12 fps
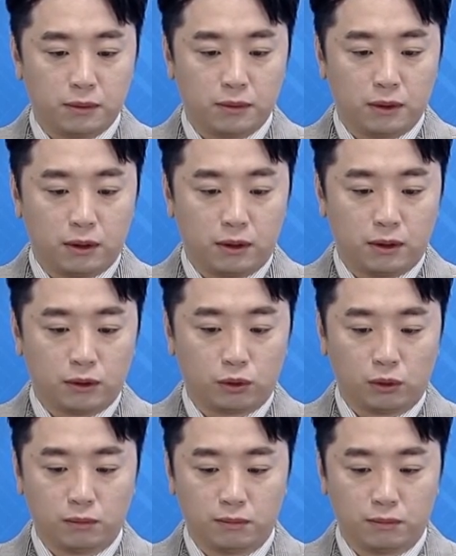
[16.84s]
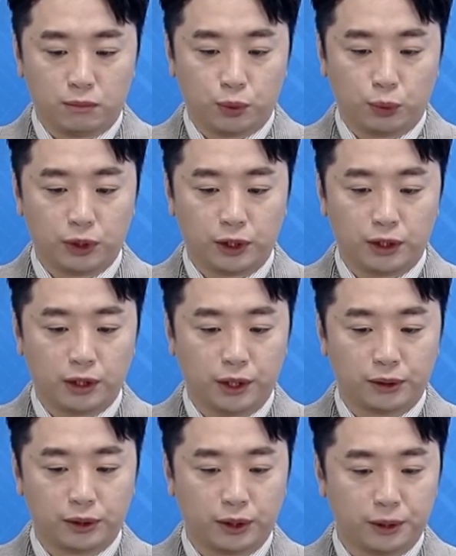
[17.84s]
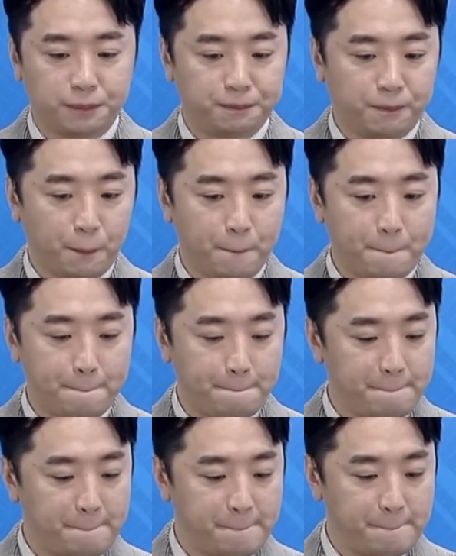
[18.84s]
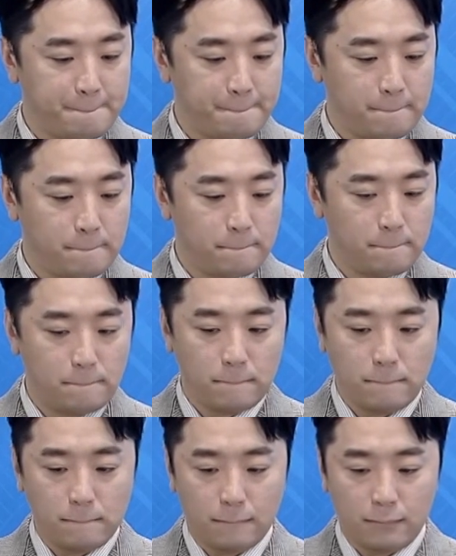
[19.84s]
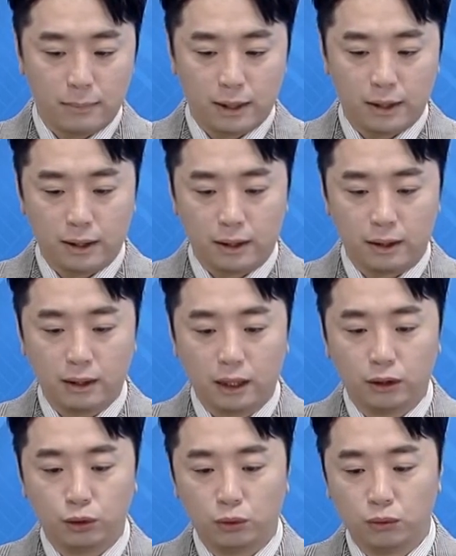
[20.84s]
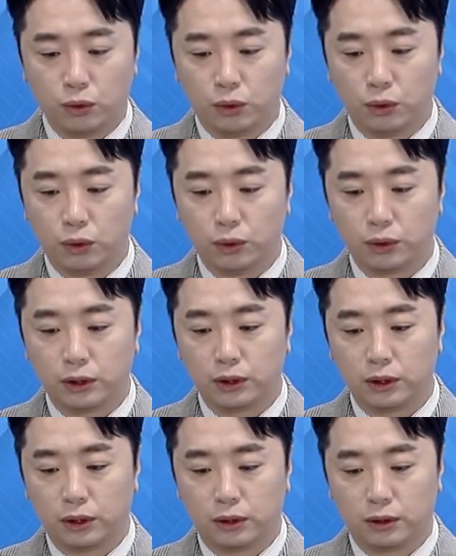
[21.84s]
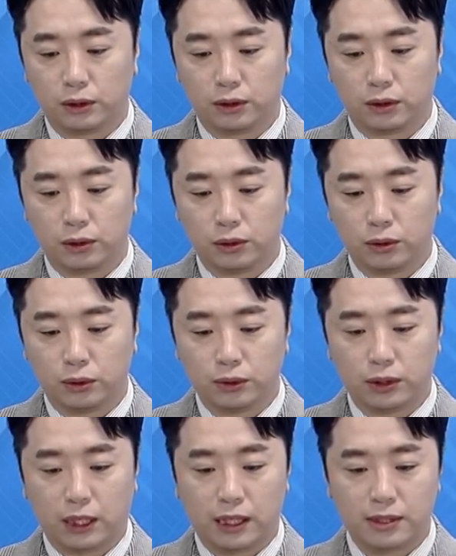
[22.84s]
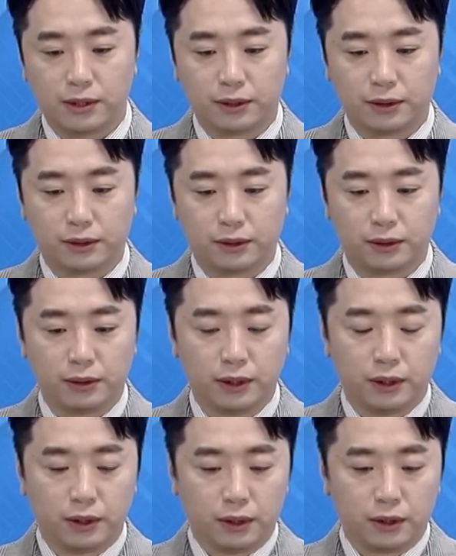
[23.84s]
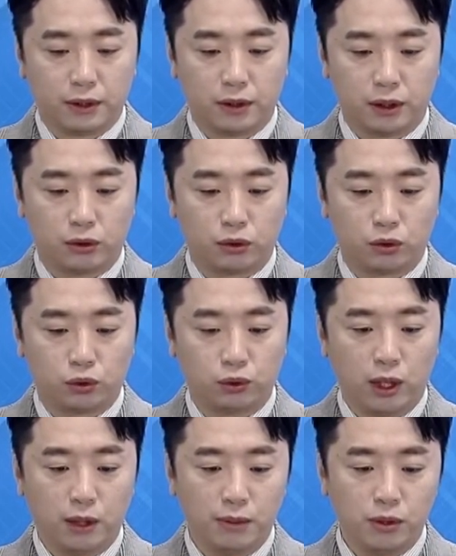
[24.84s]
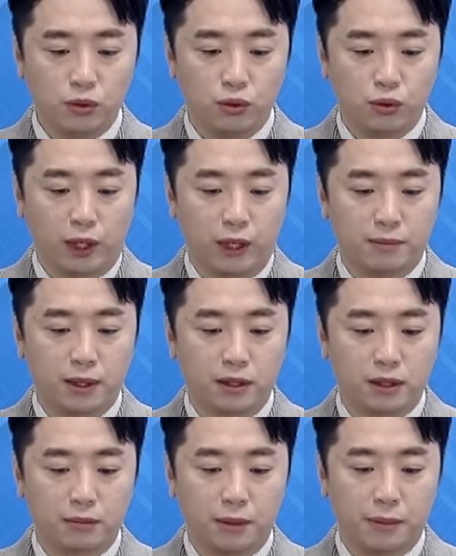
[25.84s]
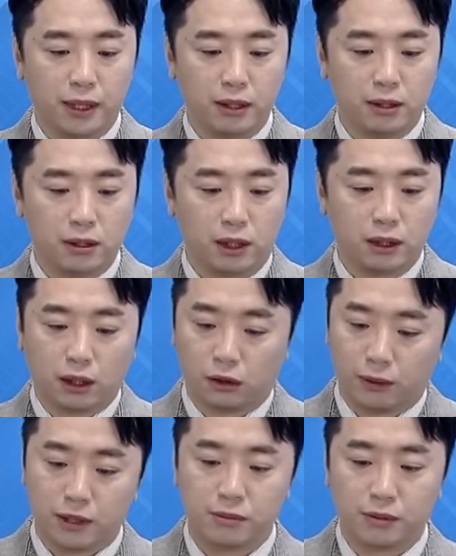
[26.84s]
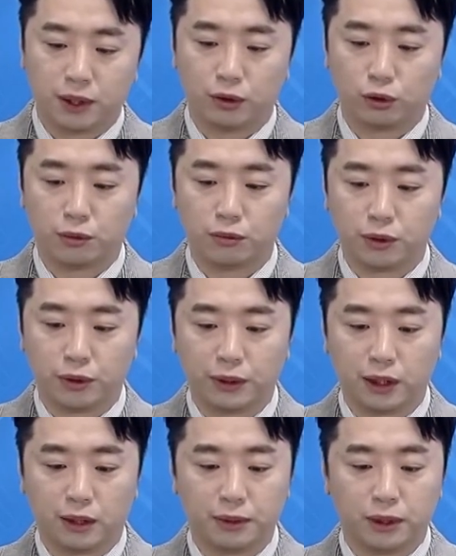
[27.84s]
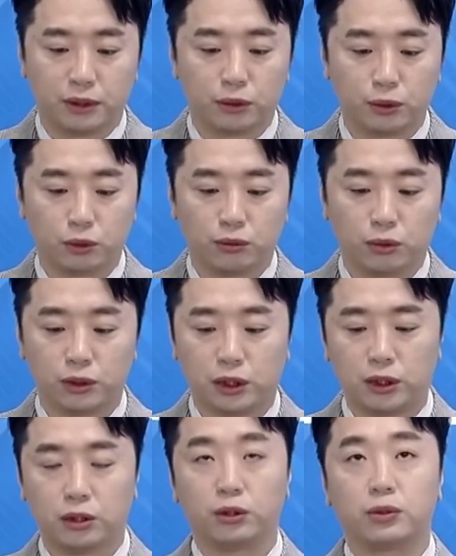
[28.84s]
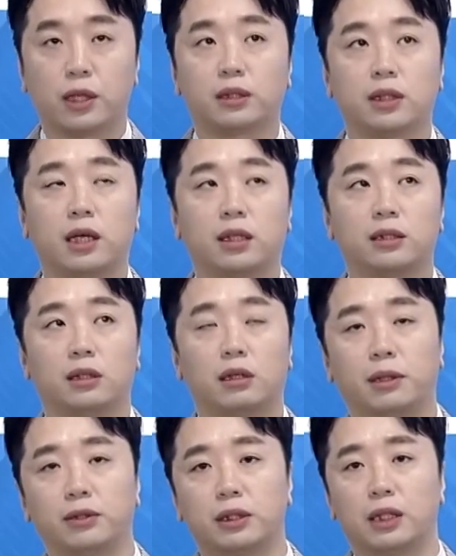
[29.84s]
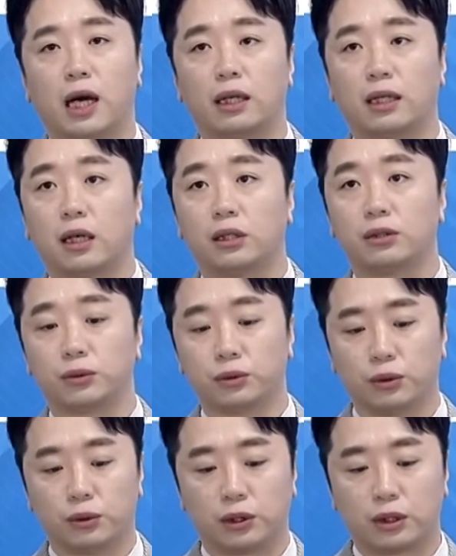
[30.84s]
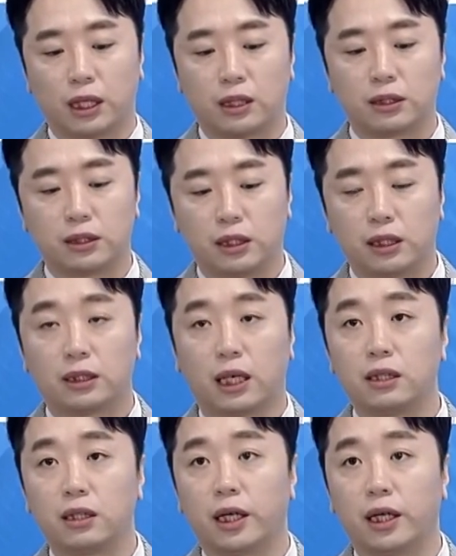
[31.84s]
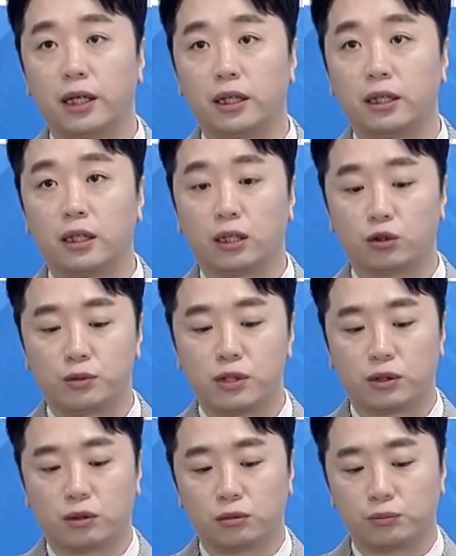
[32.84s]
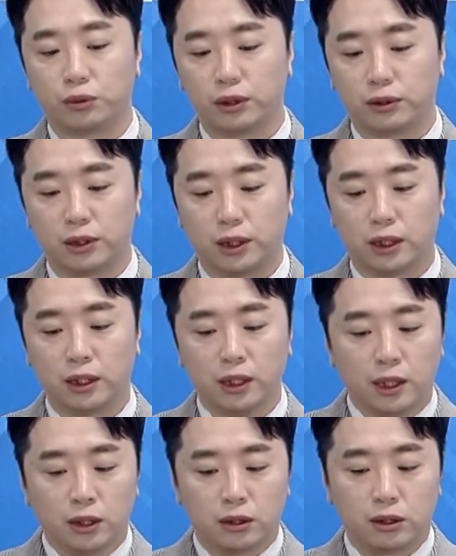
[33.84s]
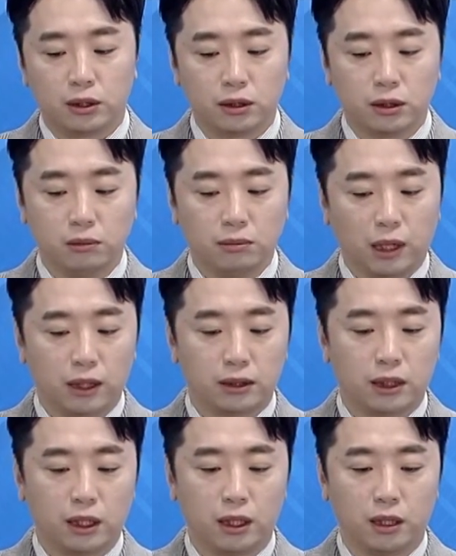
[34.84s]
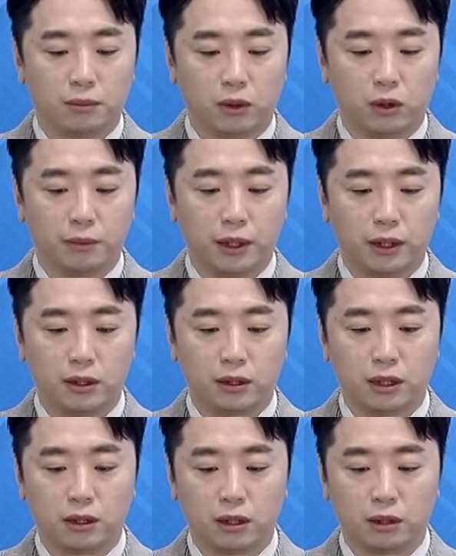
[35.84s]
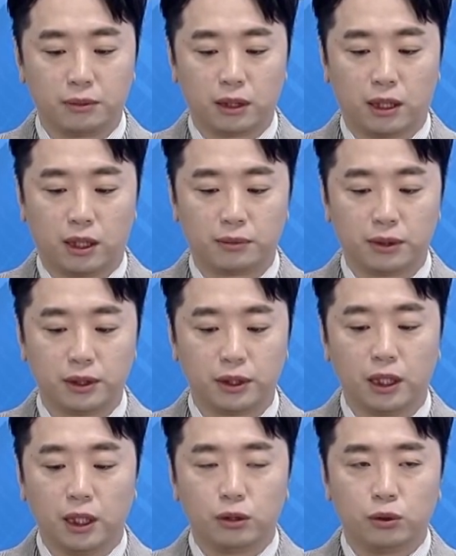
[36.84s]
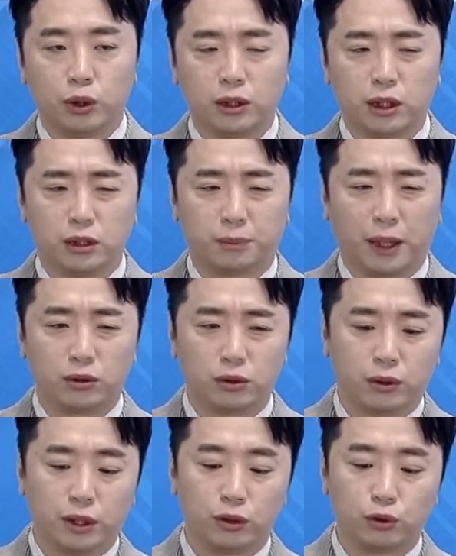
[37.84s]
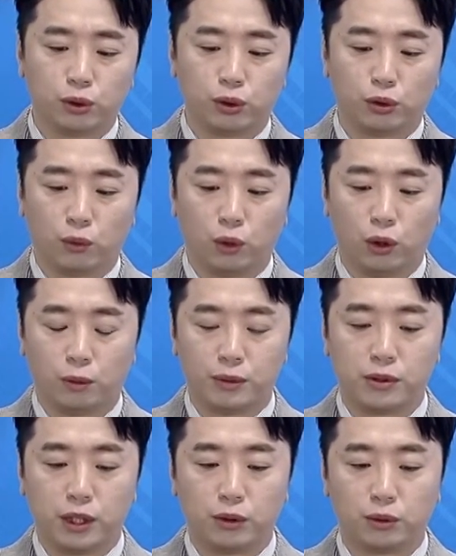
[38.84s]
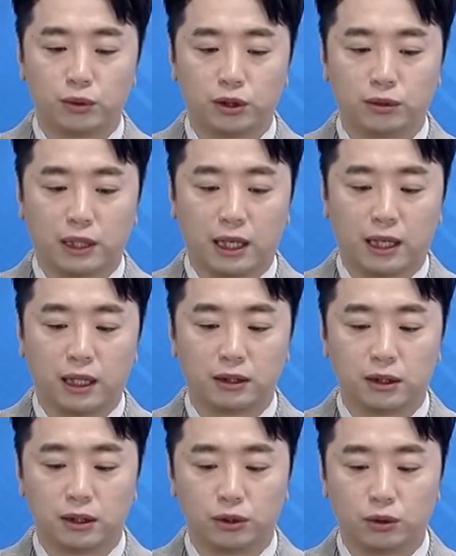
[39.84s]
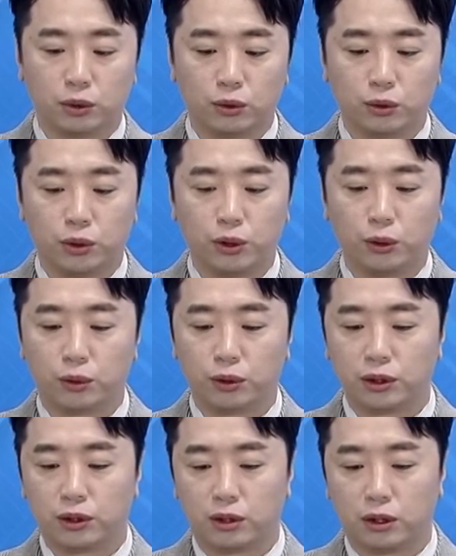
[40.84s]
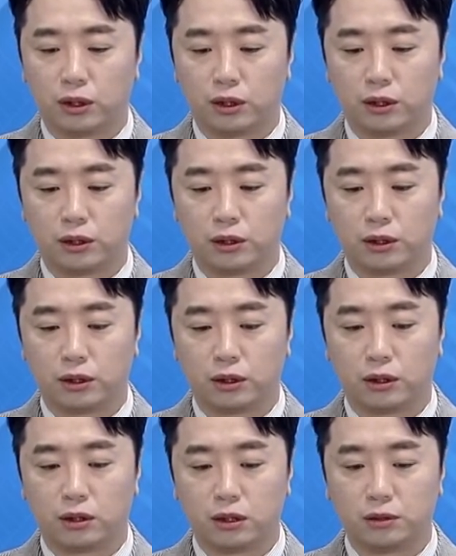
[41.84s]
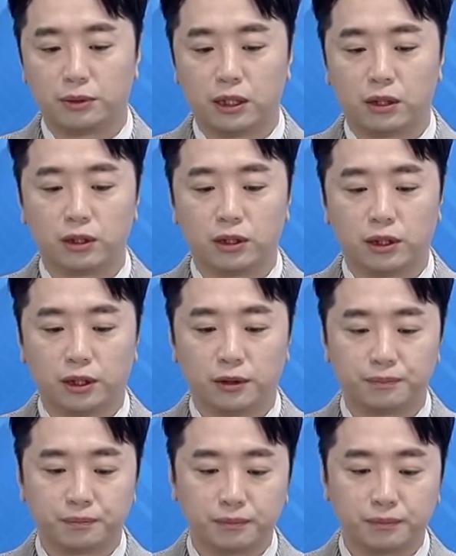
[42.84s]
어, 좀 손실이 크네요, 그죠? 어, 예, 산지가 좀 오래됐습니다. 네, 일단 이 종목은요, 들고는 가세요. 근데 네. 추가 매수를 할 만큼의 메리트가 있다라고 말씀드리긴 좀 힘들어요. 왜냐하면 이 종목은 이제 신규 상장한 지가 얼마 되지 않아가지고 그 당시에 이제 한때 인기가 좀 있었던 것 뿐인 거지. 지금 당장에 뭐 메리트가 있는 기업인가 하면은 최근에 이제 반도체 관련주들이 좀 올라오면서 얘도 지금 약간은 통통 튀어오르는 그런 어, 흐름은 있거든요.